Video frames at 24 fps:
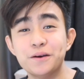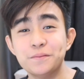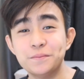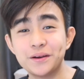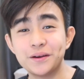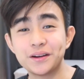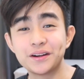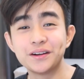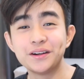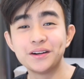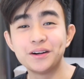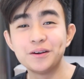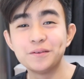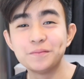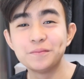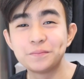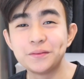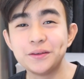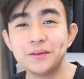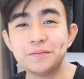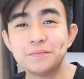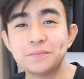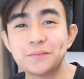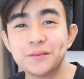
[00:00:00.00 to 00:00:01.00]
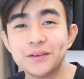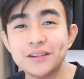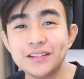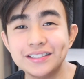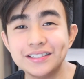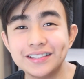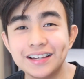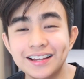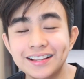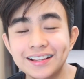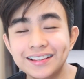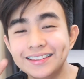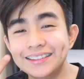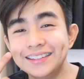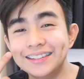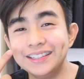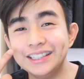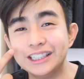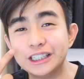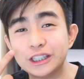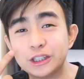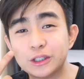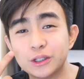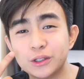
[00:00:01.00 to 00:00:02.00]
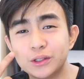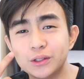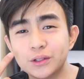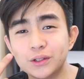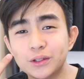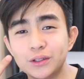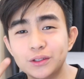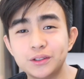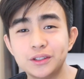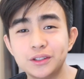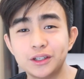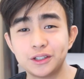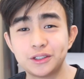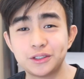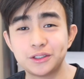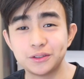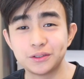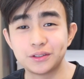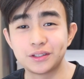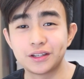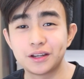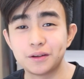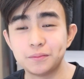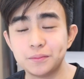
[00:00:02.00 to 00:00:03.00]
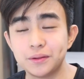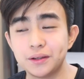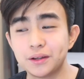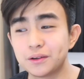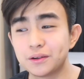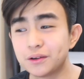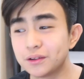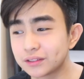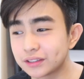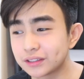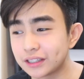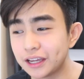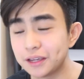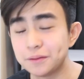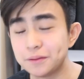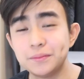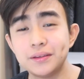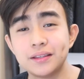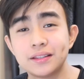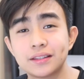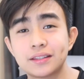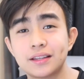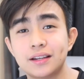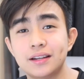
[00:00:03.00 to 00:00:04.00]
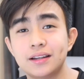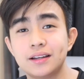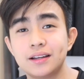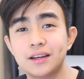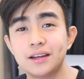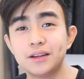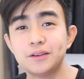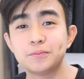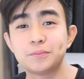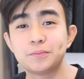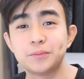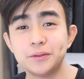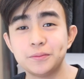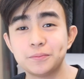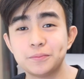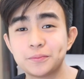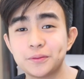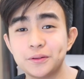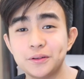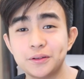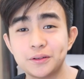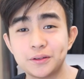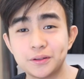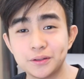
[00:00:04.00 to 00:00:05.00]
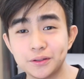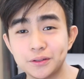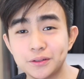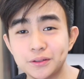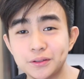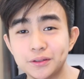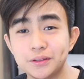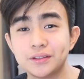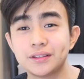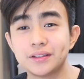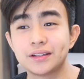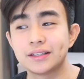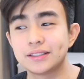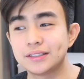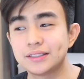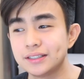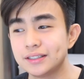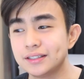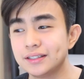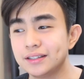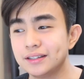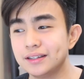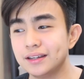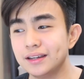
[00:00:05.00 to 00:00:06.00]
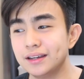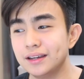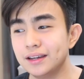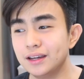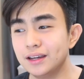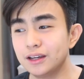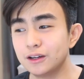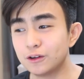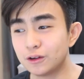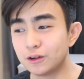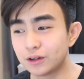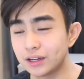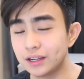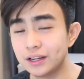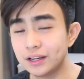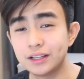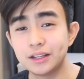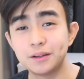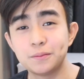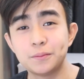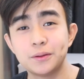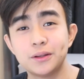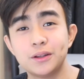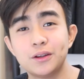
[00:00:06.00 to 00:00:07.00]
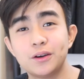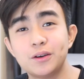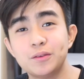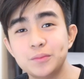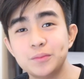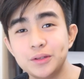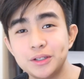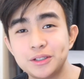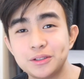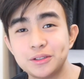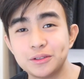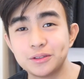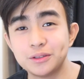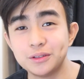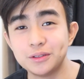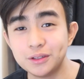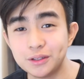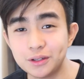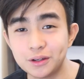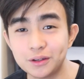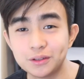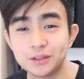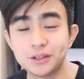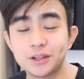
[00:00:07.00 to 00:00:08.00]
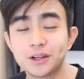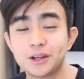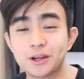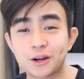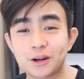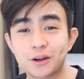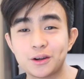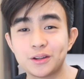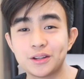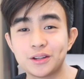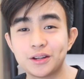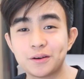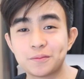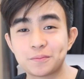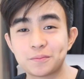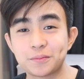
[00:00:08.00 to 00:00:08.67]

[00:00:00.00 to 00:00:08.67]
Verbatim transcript: meron akong pimple dyan dito, no? Nung nag-shoot ka, merong timing talaga yung pimple ko nun. Kasi, kung kailan naman ako may shoot, dun ako nagkaroon ng